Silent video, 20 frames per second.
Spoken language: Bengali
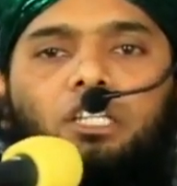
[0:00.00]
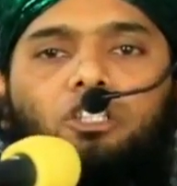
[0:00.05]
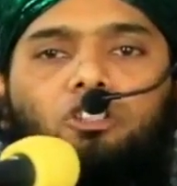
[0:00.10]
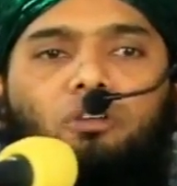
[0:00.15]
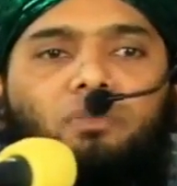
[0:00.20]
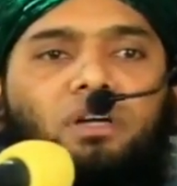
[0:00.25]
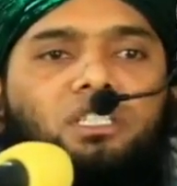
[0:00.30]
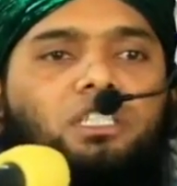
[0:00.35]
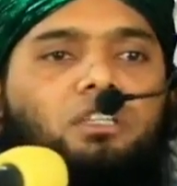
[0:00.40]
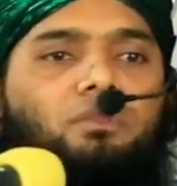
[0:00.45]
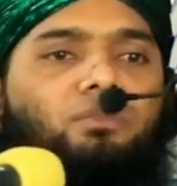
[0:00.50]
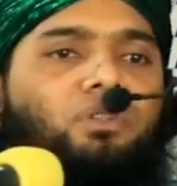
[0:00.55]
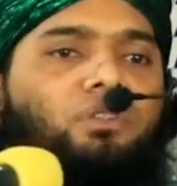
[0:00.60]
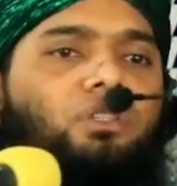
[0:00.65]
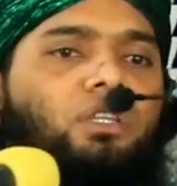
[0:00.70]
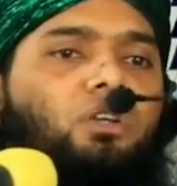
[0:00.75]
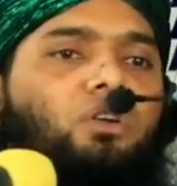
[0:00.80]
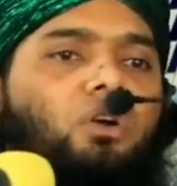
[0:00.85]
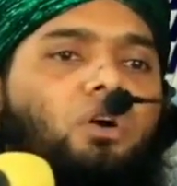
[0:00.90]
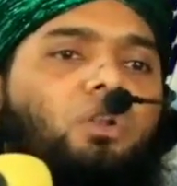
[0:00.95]
সমাজের
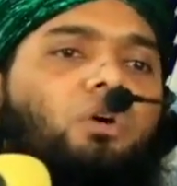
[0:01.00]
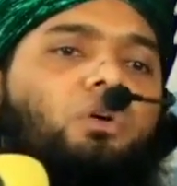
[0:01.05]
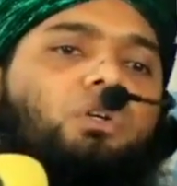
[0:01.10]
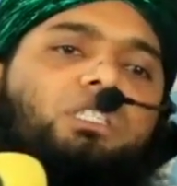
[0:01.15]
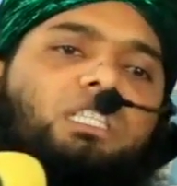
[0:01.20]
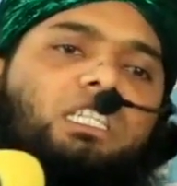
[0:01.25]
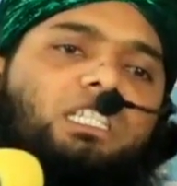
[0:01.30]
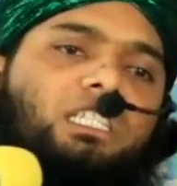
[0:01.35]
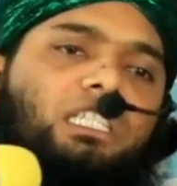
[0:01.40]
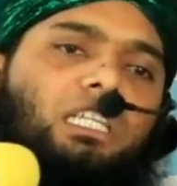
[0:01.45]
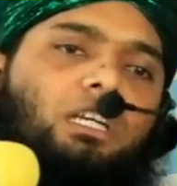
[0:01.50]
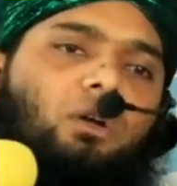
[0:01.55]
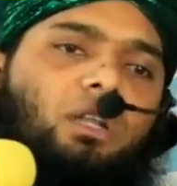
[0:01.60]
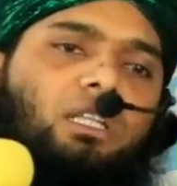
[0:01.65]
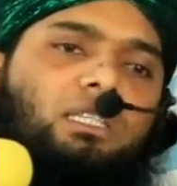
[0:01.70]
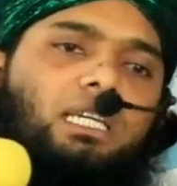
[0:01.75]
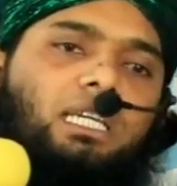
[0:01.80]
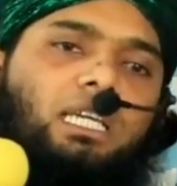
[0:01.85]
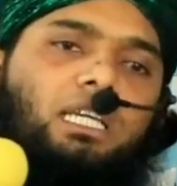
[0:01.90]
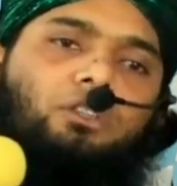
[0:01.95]
মধ্যে কলহ সৃষ্টি
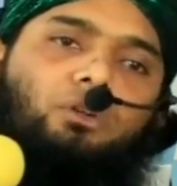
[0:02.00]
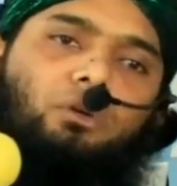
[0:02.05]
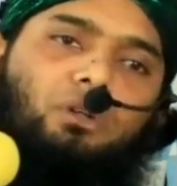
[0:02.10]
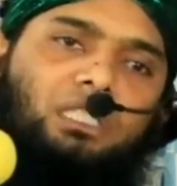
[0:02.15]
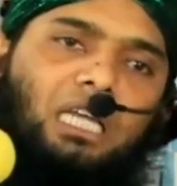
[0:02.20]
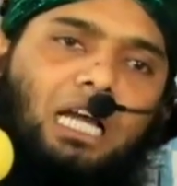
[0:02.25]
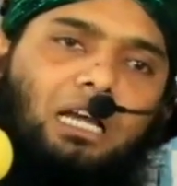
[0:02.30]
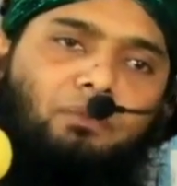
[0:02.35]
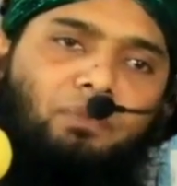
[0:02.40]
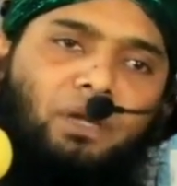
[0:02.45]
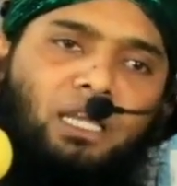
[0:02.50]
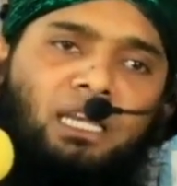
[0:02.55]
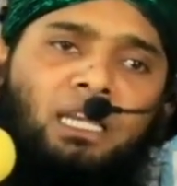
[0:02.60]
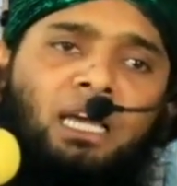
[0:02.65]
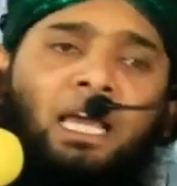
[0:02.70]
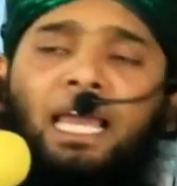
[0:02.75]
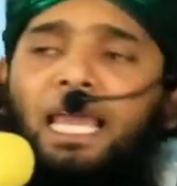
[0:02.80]
করা থেকে দূরে থাকবেন